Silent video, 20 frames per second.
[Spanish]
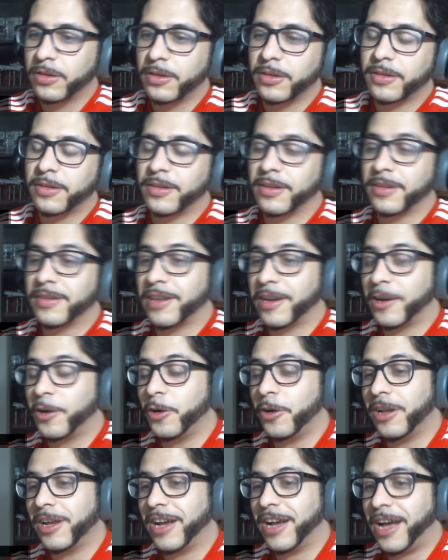Se sacó
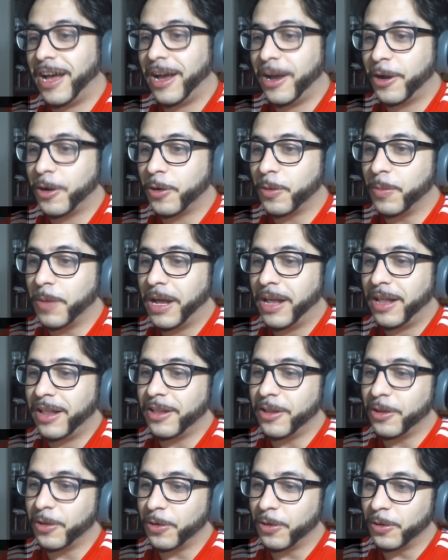el casco,
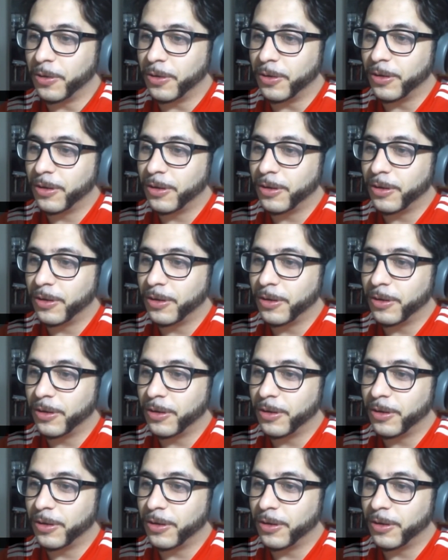mando.